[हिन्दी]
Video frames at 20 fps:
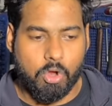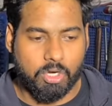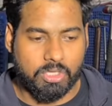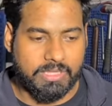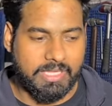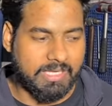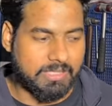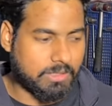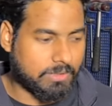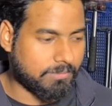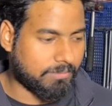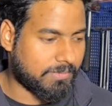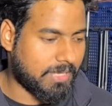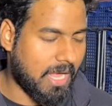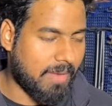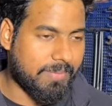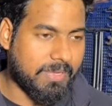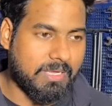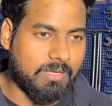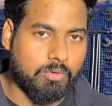और देख
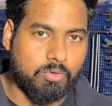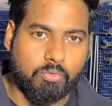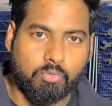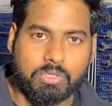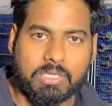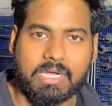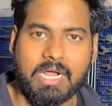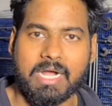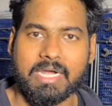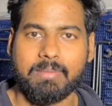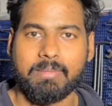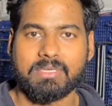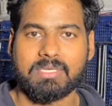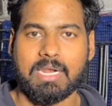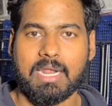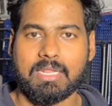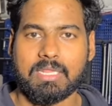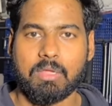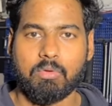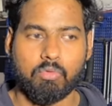काफ़ी दूर तक गाड़ी में
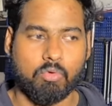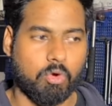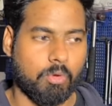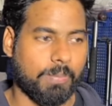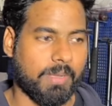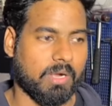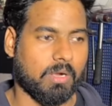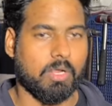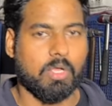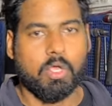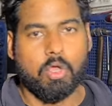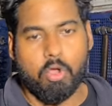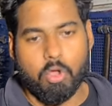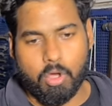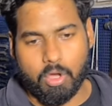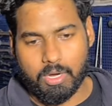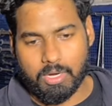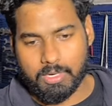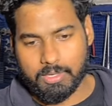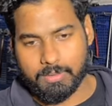चलाता हूँ रोड पर
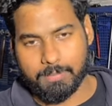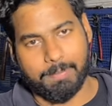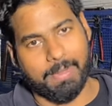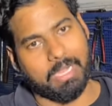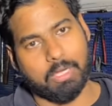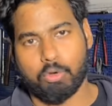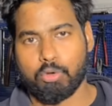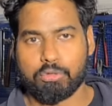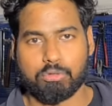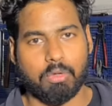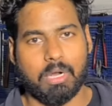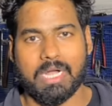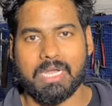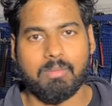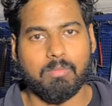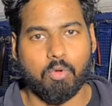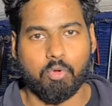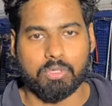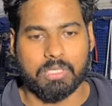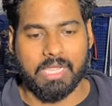और पेट्रोल तो
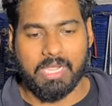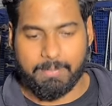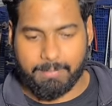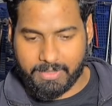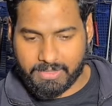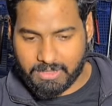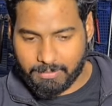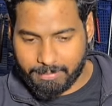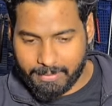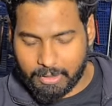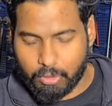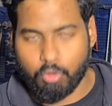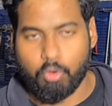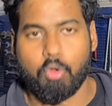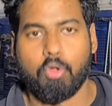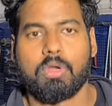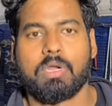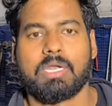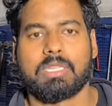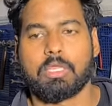गाड़ी में होता है पर जब पेट्रोल
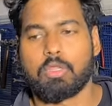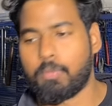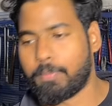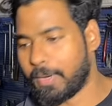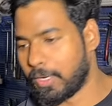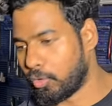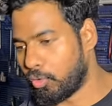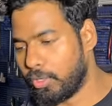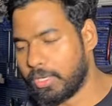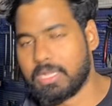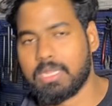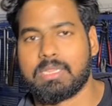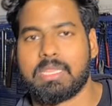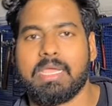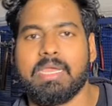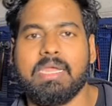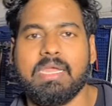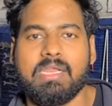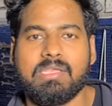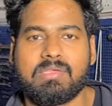ऑन करता तो पेट्रोल
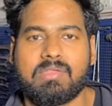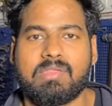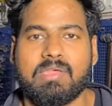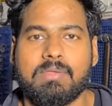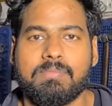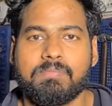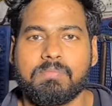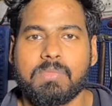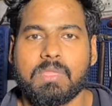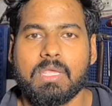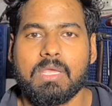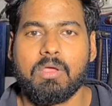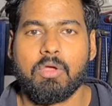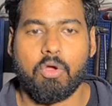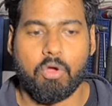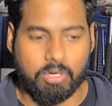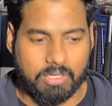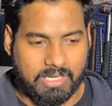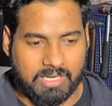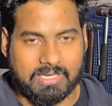निकलता ही नहीं नीचे से
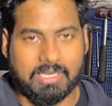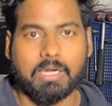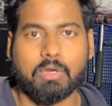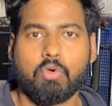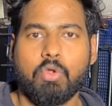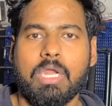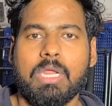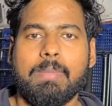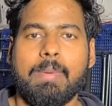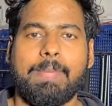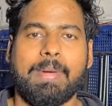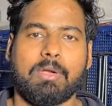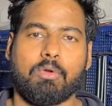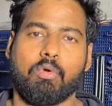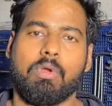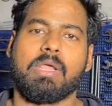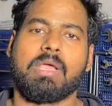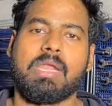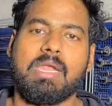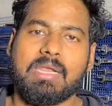और ढक्कन खोलने पर
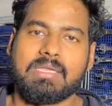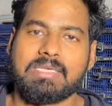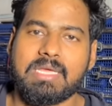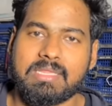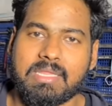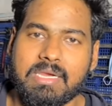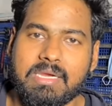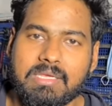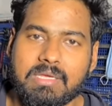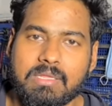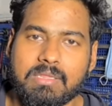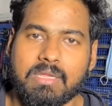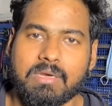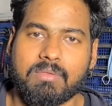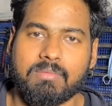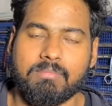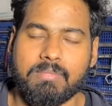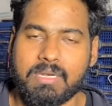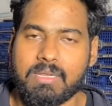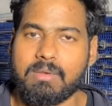पेट्रोल निकलने लग जाता है अंदर
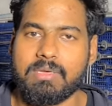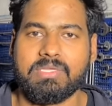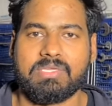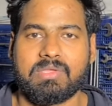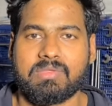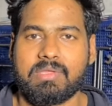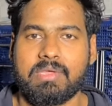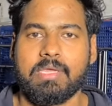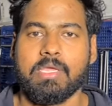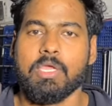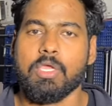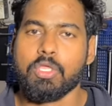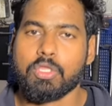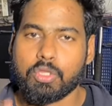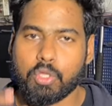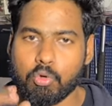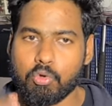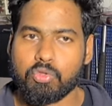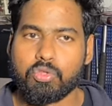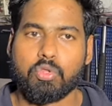मतलब नीचे से
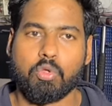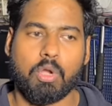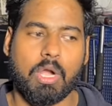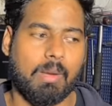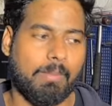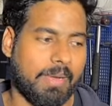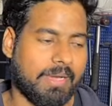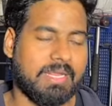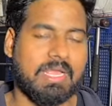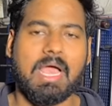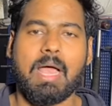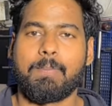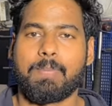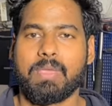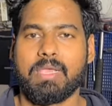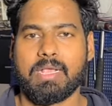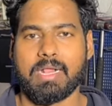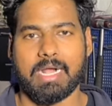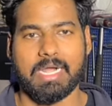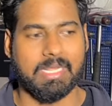तो उस दौरान भैया
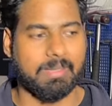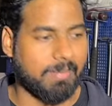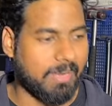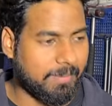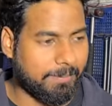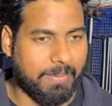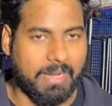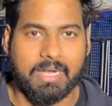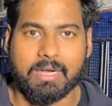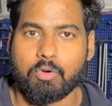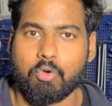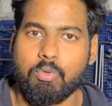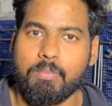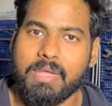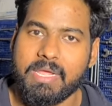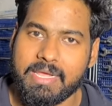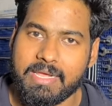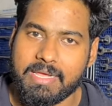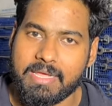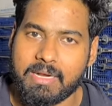आपकी गाड़ी में पेट्रोल
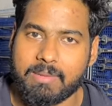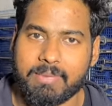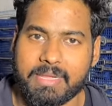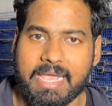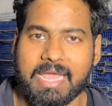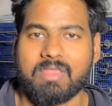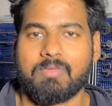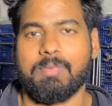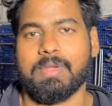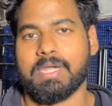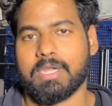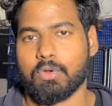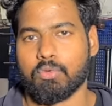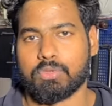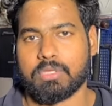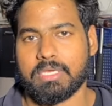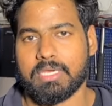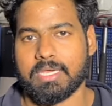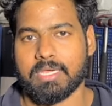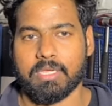में एयर गैस बन रही
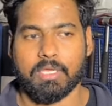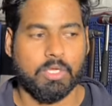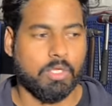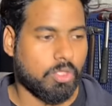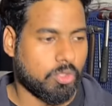होती है